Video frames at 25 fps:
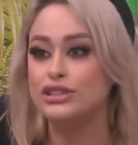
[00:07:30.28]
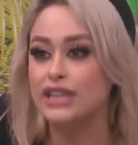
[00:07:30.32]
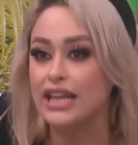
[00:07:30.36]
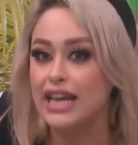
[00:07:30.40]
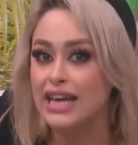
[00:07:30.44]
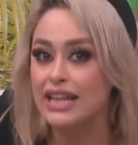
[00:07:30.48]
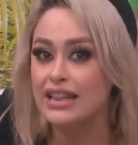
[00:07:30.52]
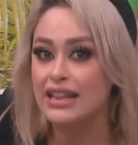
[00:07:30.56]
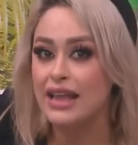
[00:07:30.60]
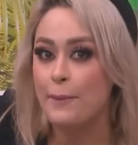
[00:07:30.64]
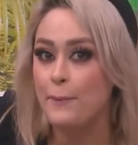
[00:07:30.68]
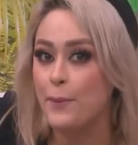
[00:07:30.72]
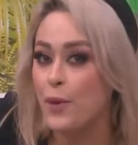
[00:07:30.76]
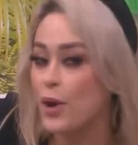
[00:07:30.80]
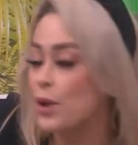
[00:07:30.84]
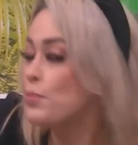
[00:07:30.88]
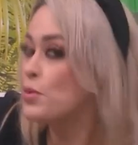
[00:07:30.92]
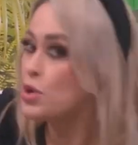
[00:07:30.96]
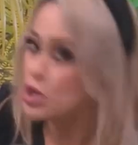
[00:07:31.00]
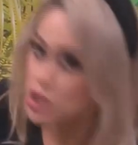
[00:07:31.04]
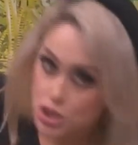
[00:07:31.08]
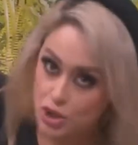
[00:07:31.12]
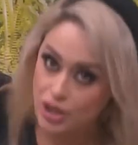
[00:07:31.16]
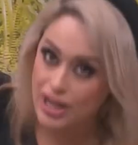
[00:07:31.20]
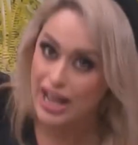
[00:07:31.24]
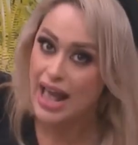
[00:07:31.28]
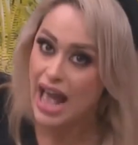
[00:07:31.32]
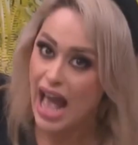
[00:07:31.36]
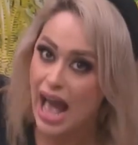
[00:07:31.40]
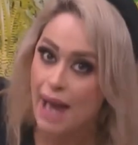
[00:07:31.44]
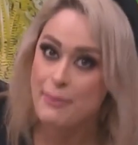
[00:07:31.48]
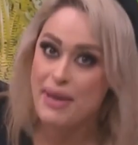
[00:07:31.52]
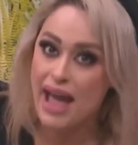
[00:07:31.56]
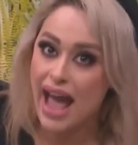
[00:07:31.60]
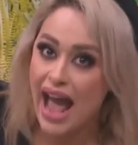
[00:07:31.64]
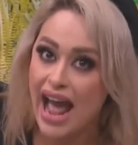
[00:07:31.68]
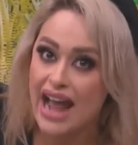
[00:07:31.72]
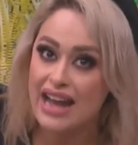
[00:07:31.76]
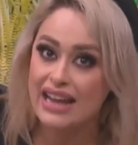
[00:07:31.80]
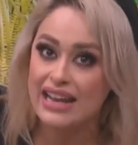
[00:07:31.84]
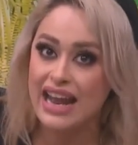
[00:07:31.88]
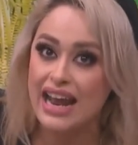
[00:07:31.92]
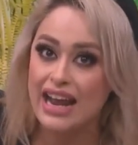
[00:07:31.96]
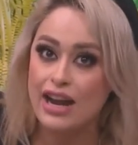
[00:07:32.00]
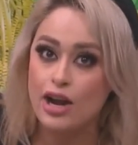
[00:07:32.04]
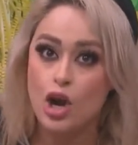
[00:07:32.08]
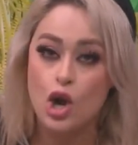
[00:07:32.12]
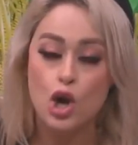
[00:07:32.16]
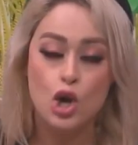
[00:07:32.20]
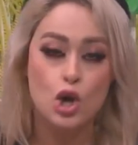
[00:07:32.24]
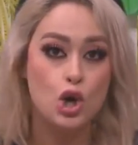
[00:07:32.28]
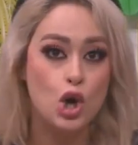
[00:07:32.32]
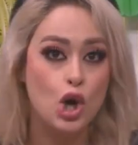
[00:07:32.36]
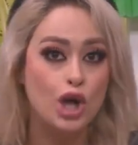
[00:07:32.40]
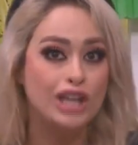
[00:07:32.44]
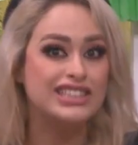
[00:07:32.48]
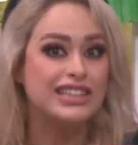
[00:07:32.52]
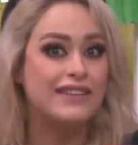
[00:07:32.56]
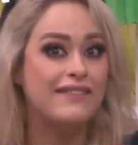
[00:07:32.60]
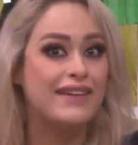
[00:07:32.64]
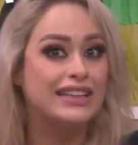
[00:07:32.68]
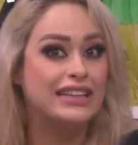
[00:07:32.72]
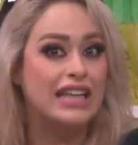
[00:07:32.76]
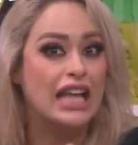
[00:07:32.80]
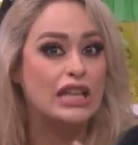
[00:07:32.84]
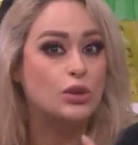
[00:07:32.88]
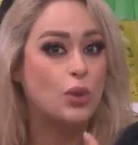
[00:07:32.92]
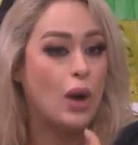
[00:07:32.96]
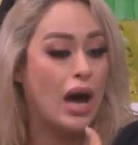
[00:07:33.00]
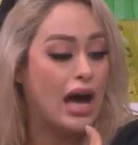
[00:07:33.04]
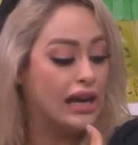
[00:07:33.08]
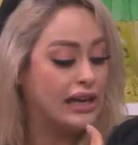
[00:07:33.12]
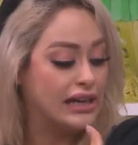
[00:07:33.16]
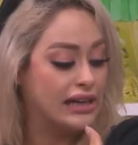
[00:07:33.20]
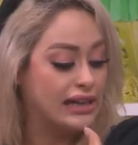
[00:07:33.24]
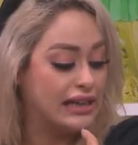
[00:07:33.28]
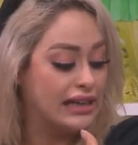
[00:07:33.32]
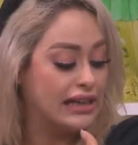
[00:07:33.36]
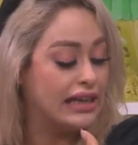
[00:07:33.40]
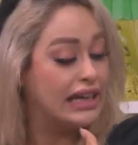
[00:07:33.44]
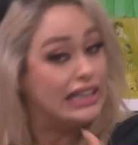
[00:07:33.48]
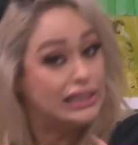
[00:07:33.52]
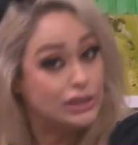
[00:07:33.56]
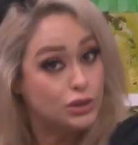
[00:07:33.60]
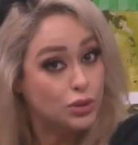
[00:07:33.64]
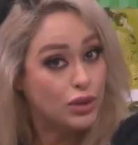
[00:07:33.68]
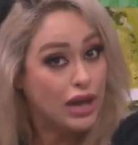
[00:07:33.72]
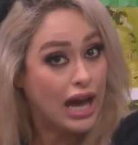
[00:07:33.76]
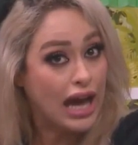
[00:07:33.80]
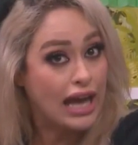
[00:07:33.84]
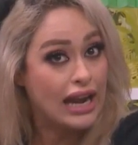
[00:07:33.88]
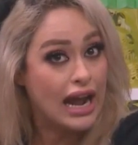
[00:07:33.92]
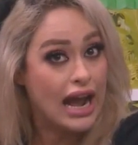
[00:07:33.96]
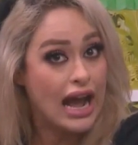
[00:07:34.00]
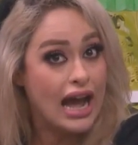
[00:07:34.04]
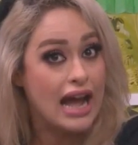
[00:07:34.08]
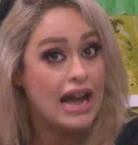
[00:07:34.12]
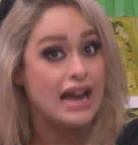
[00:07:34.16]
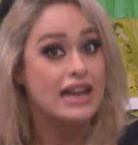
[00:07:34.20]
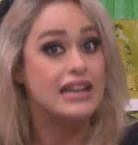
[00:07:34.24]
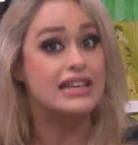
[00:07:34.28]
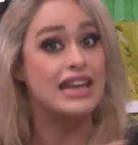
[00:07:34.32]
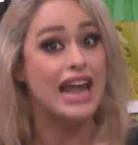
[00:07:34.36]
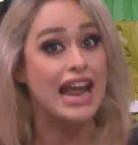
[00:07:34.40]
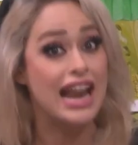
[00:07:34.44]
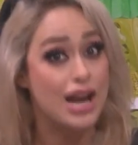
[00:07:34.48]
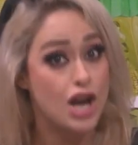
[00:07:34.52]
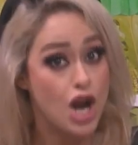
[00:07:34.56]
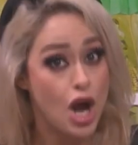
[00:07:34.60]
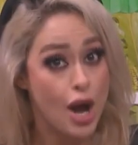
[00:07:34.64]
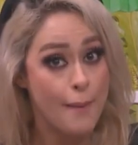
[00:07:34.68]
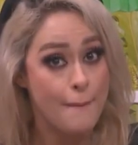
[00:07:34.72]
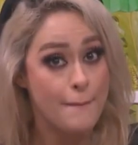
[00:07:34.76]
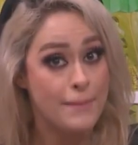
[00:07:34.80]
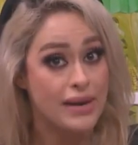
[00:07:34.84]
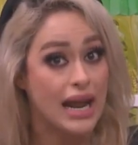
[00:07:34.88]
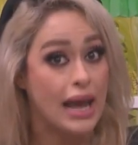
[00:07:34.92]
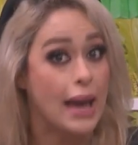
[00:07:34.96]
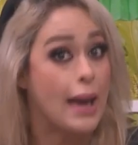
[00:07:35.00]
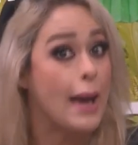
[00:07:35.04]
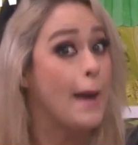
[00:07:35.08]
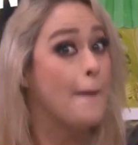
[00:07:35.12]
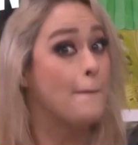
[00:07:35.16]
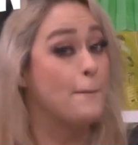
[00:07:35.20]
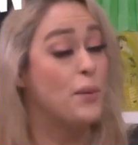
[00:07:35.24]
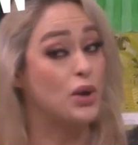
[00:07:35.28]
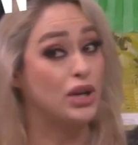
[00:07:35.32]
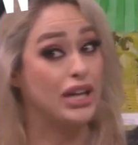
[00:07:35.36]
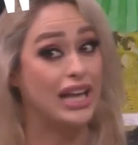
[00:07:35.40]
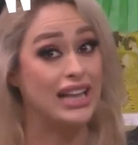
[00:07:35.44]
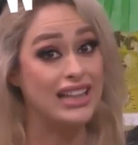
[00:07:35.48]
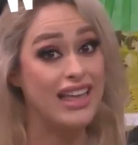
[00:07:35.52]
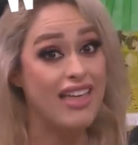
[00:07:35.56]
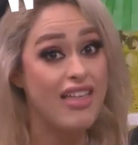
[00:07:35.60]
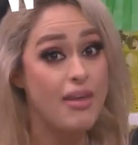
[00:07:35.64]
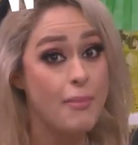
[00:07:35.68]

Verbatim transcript: usted, por mucho que ame a alguien, no se va a tatuar ni su cara ni el nombre. Porque el